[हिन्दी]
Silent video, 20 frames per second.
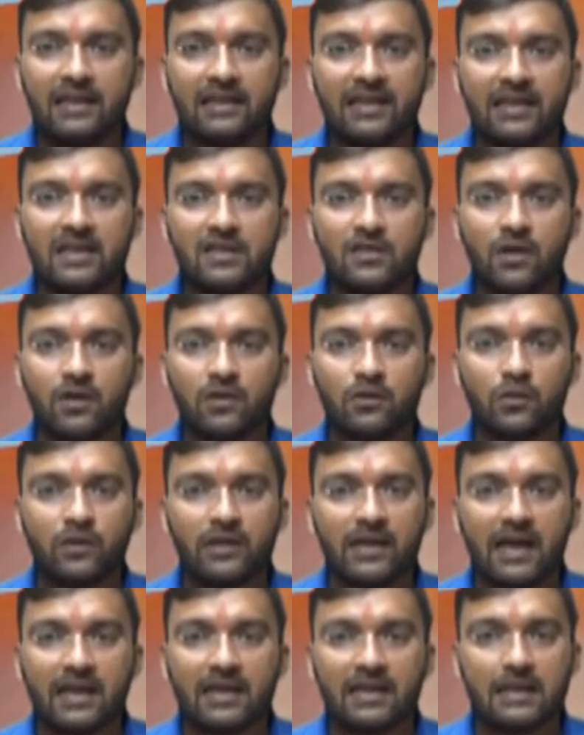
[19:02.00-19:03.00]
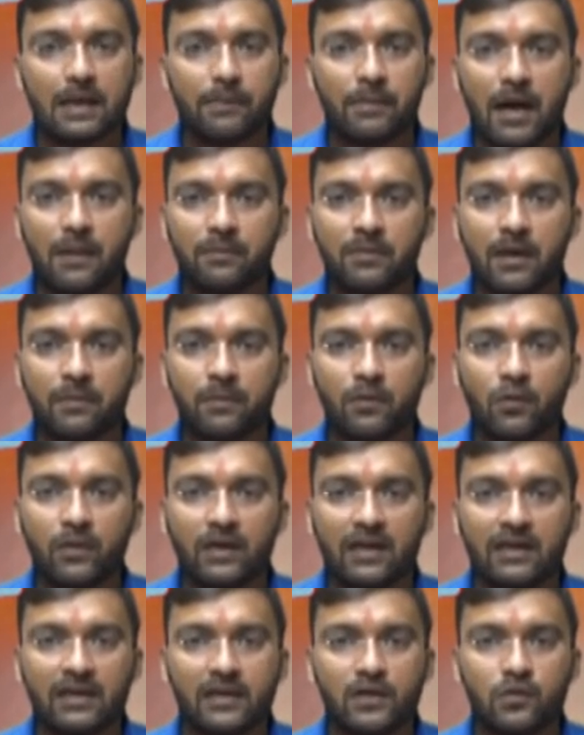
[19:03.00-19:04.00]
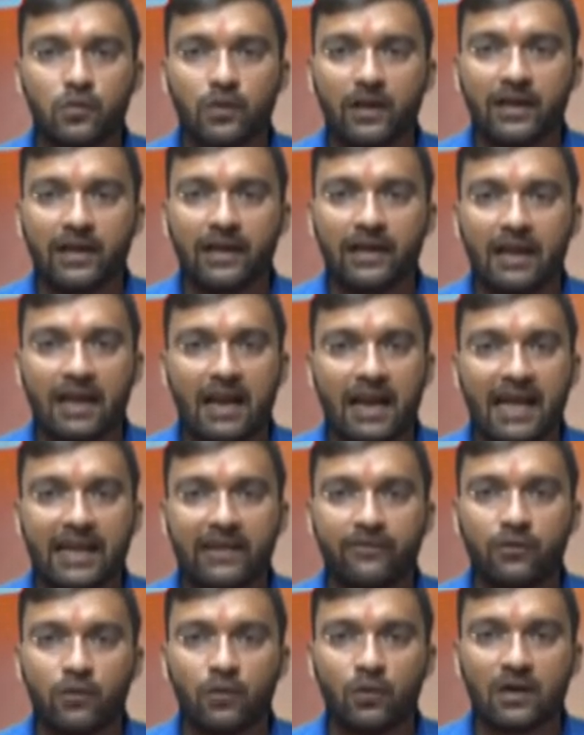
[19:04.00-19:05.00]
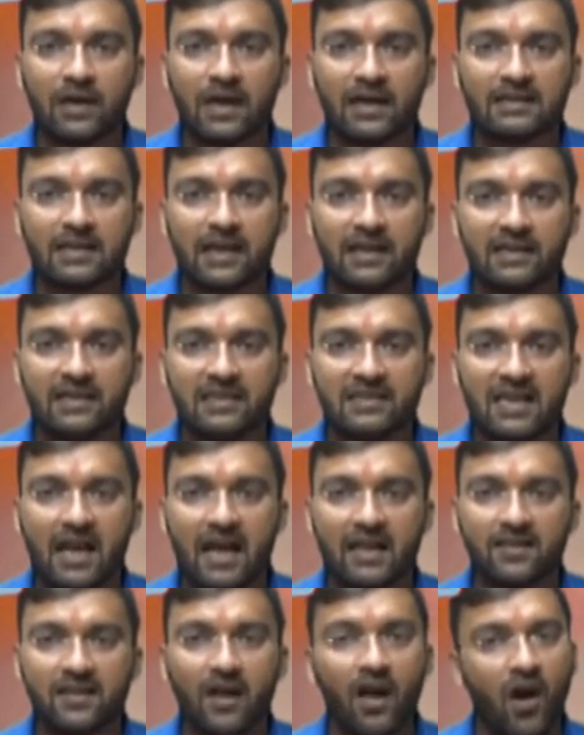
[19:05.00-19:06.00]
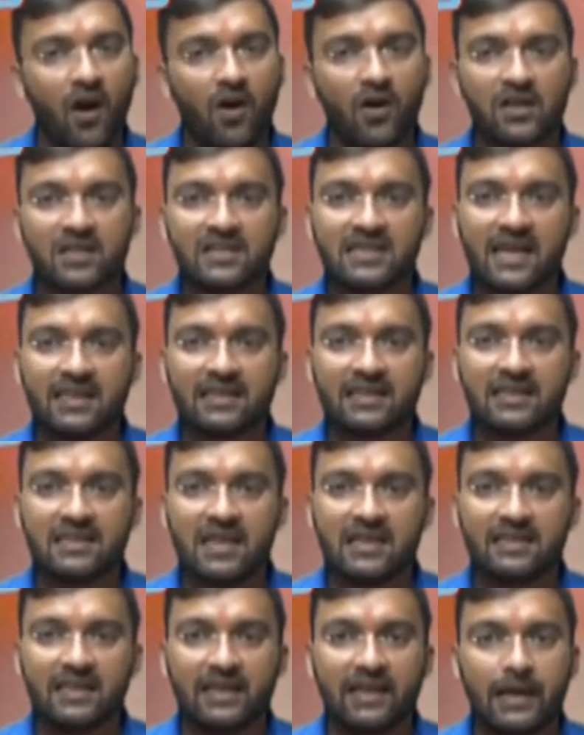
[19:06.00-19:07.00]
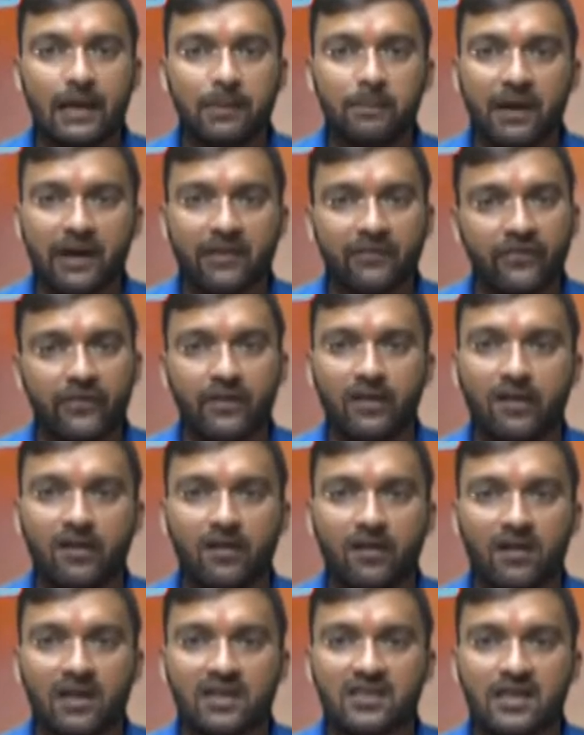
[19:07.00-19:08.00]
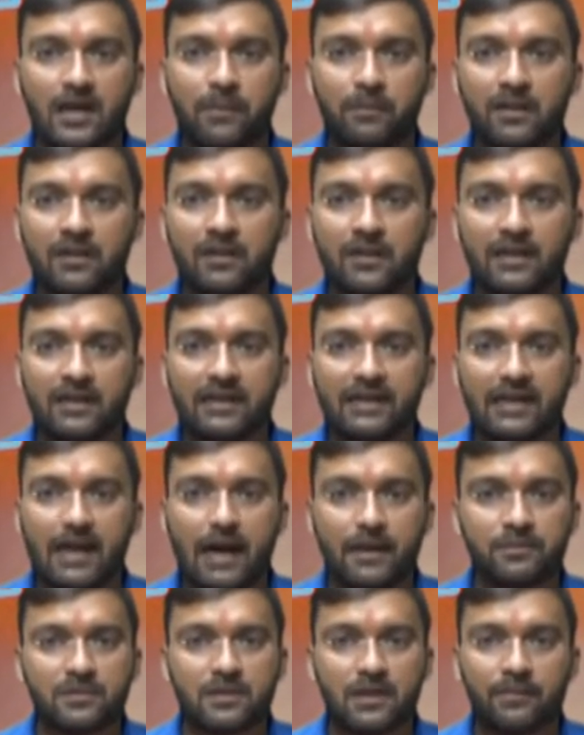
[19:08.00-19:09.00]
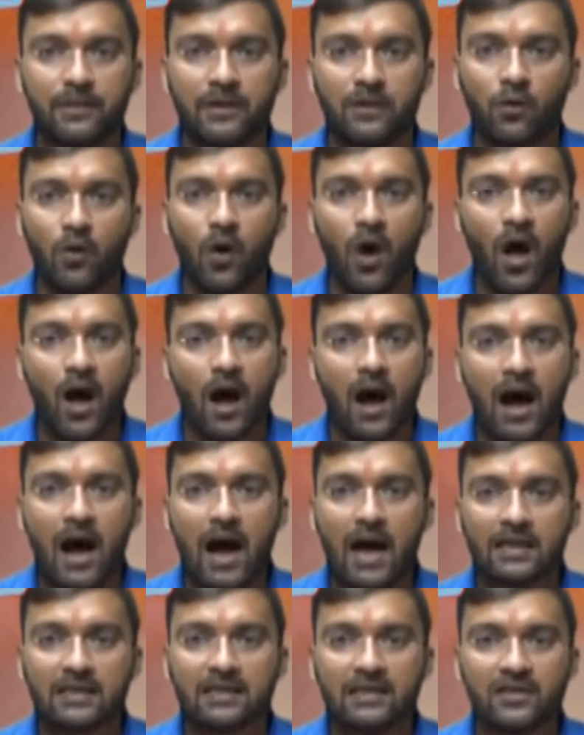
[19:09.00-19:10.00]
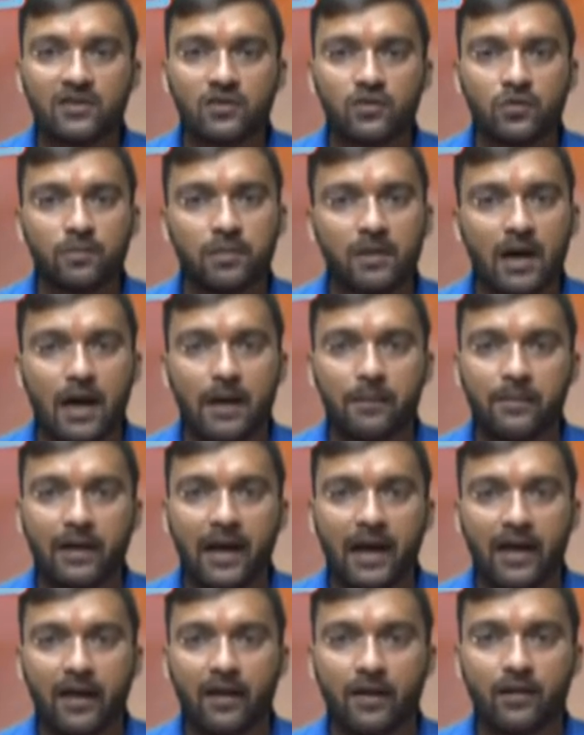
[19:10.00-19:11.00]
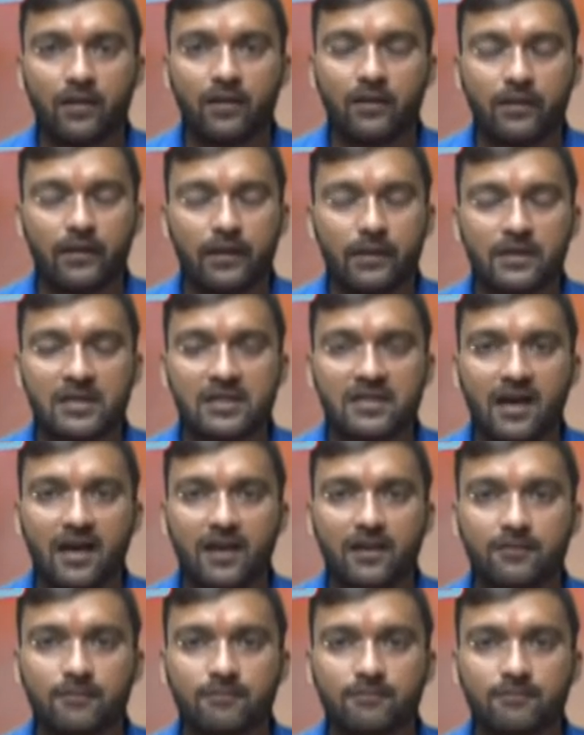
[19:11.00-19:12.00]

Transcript: ही देश और दुनिया की तमाम खबरों के लिए जुड़े रहे लाइव कोलकाता के साथ और जाते जाते एक बार फिर रक्षाबंधन की आप सभी को हार्दिक शुभकामनाएं नमस्कार